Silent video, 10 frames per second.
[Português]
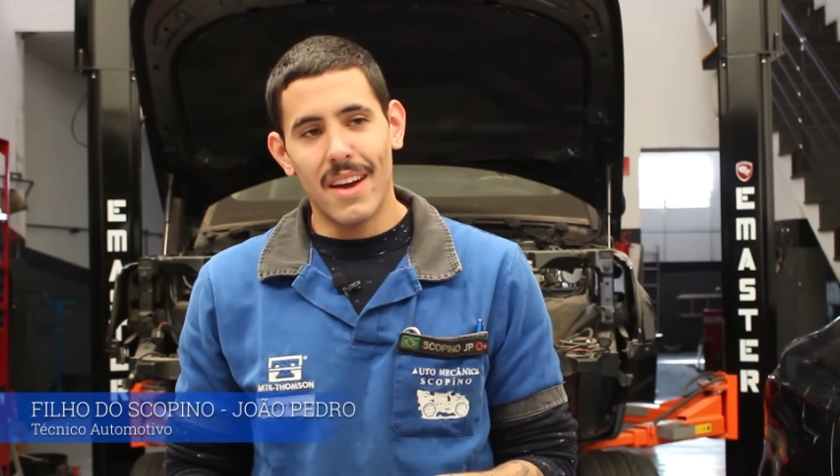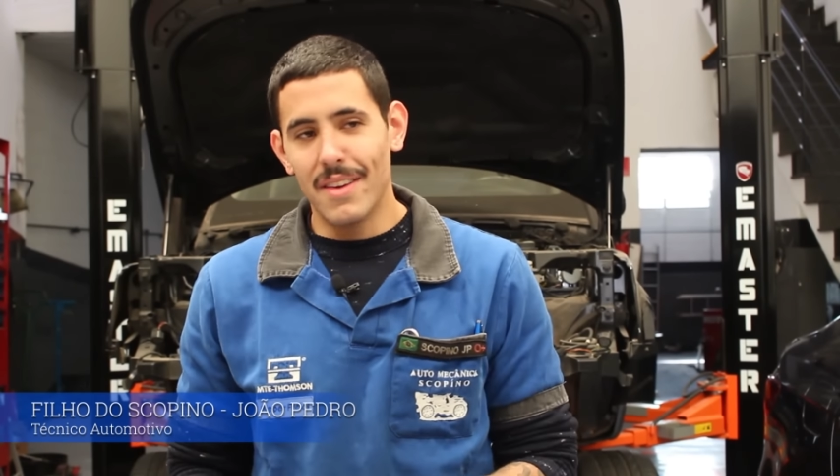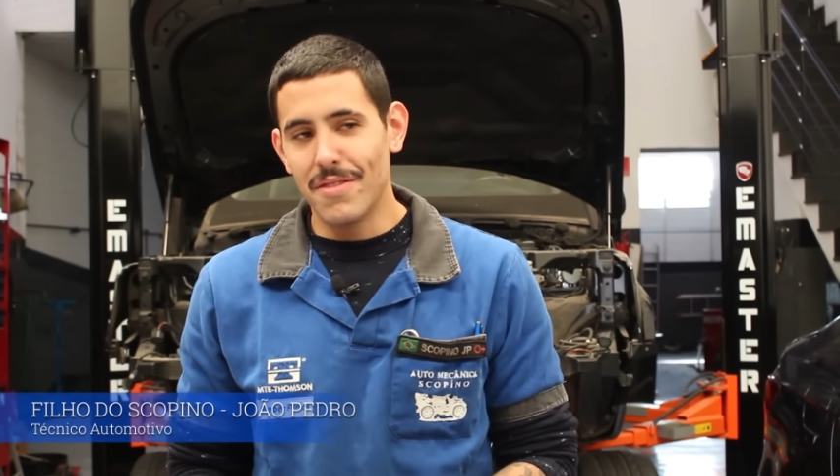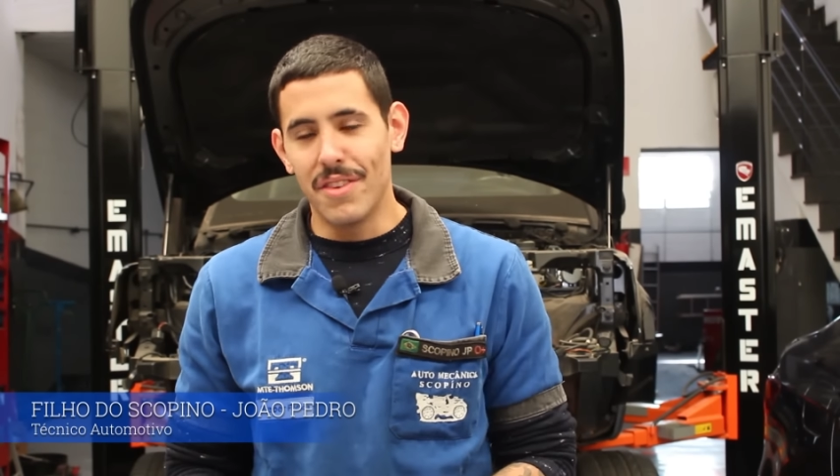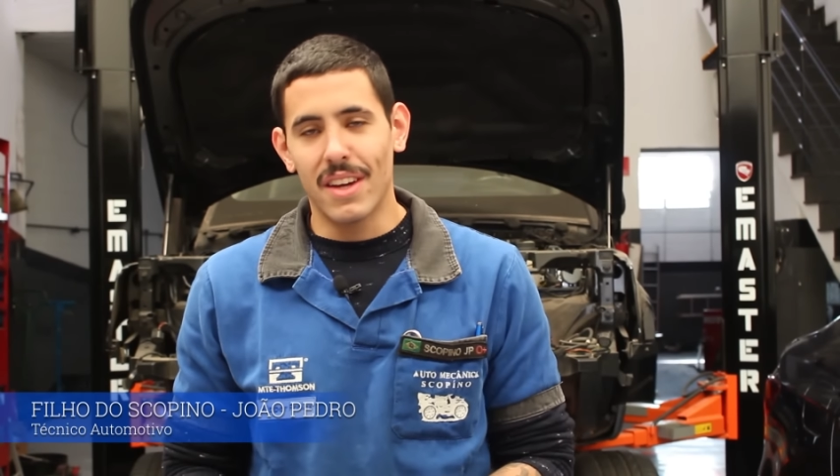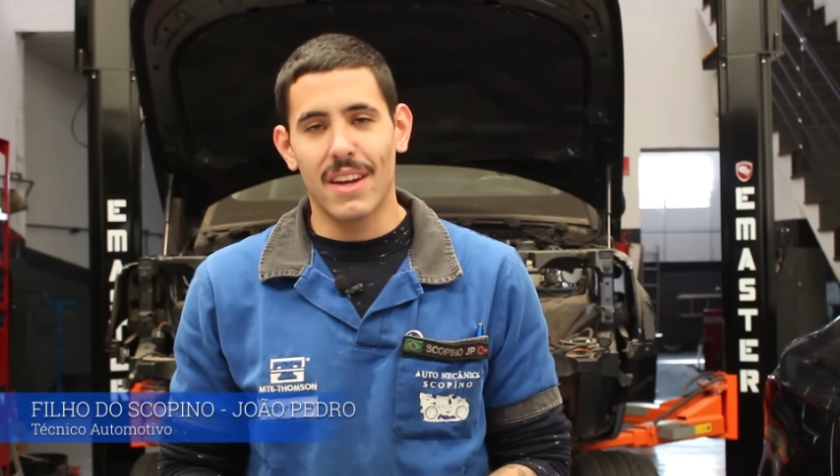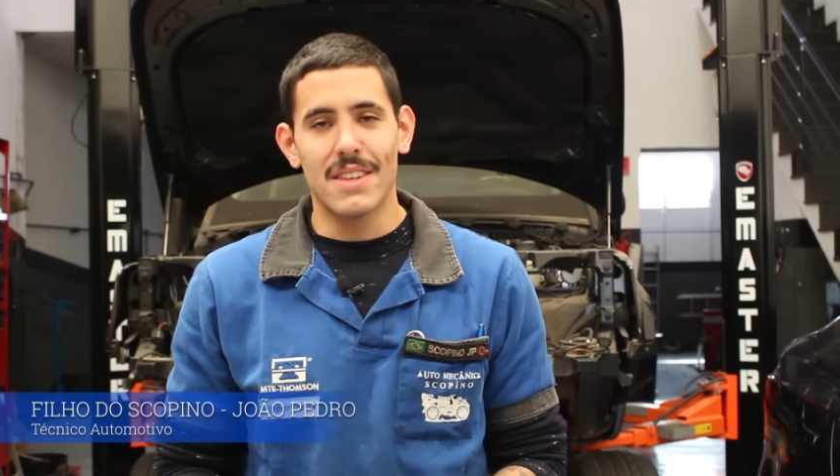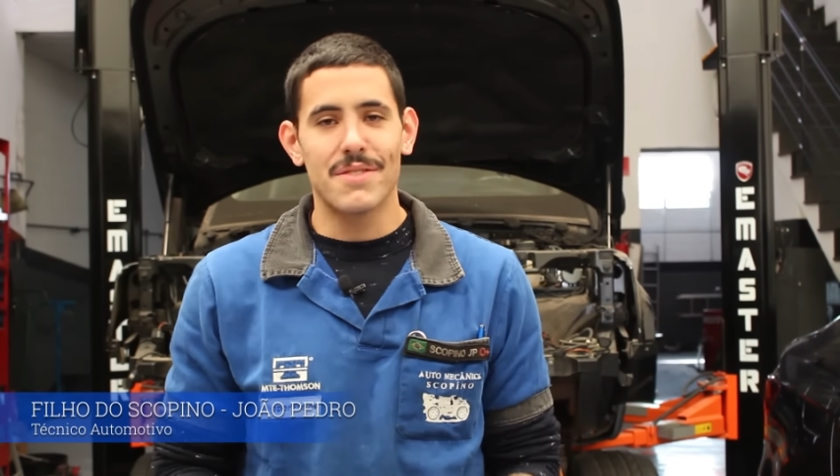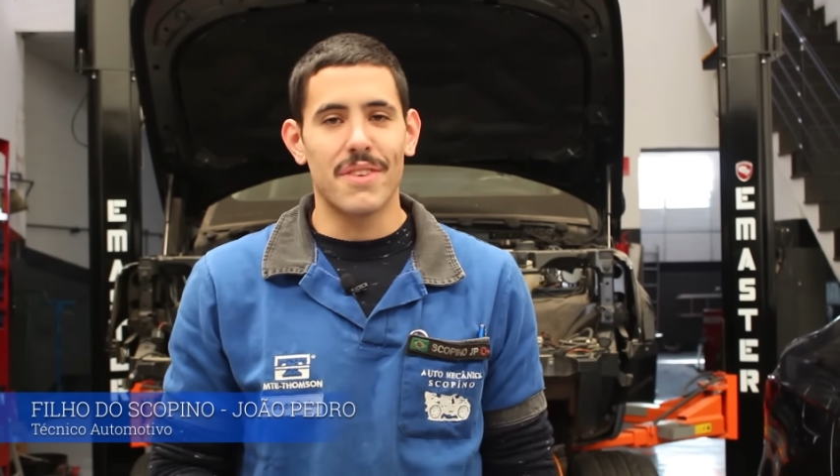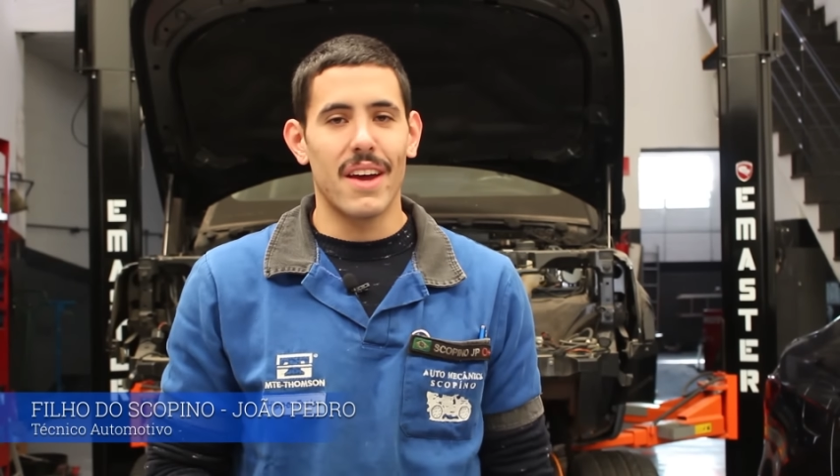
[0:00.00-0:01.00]
aí vinha
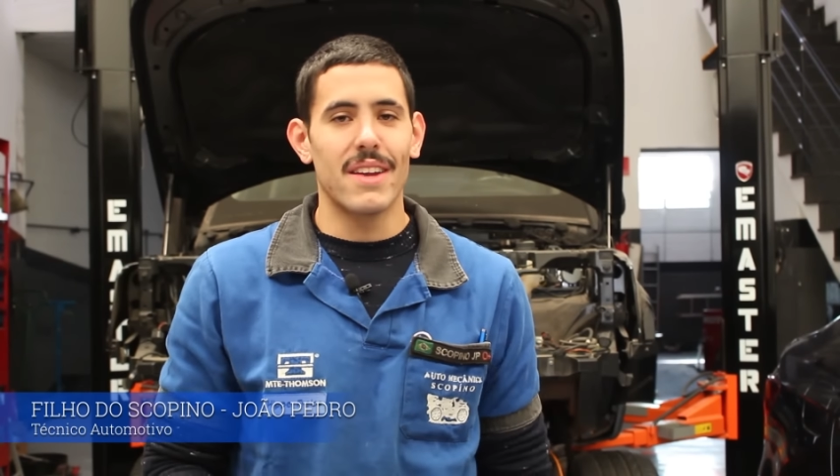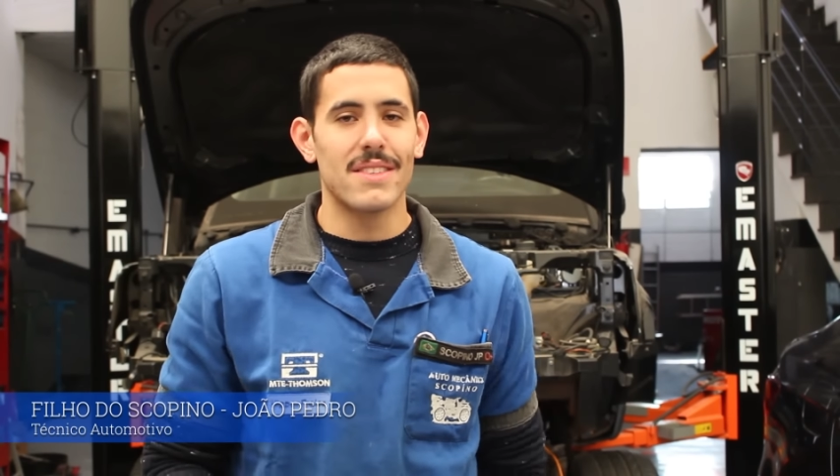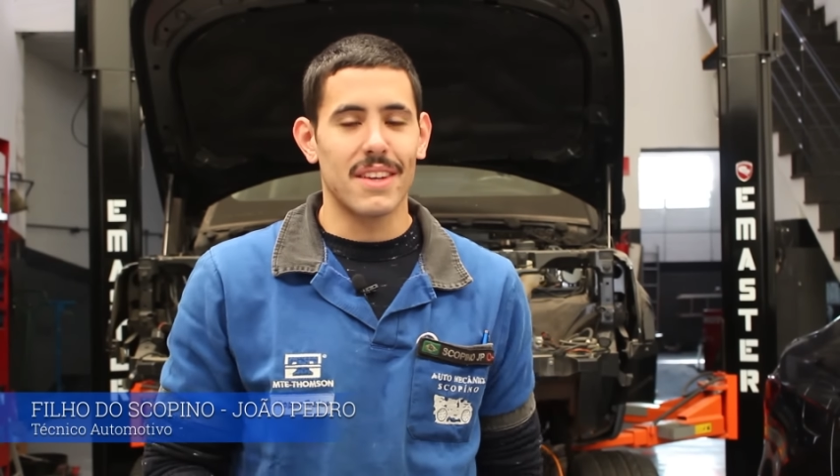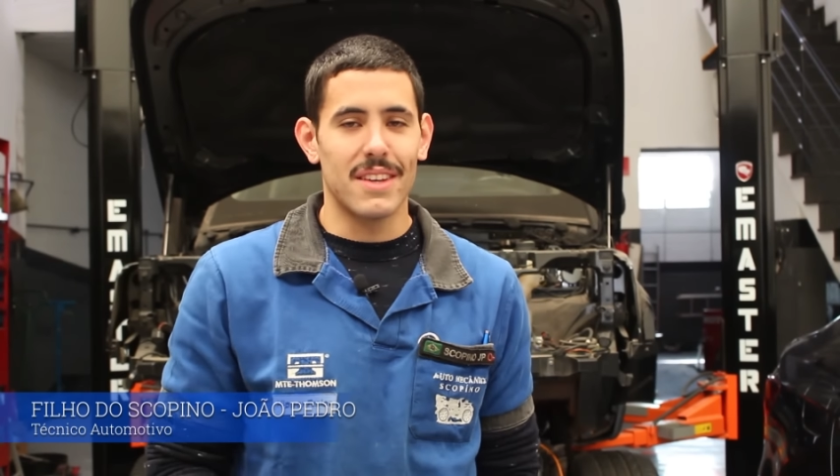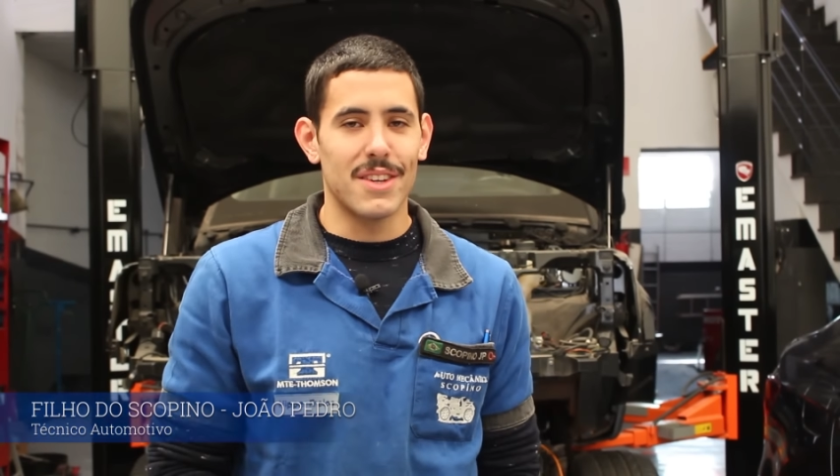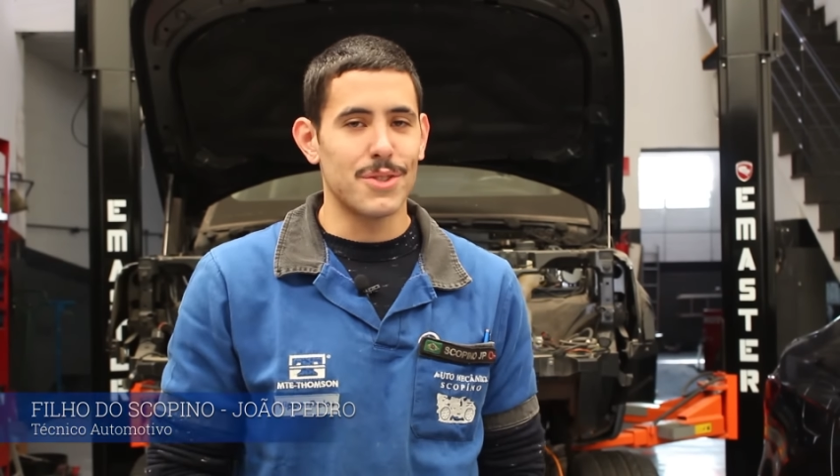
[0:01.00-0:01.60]
nas férias aqui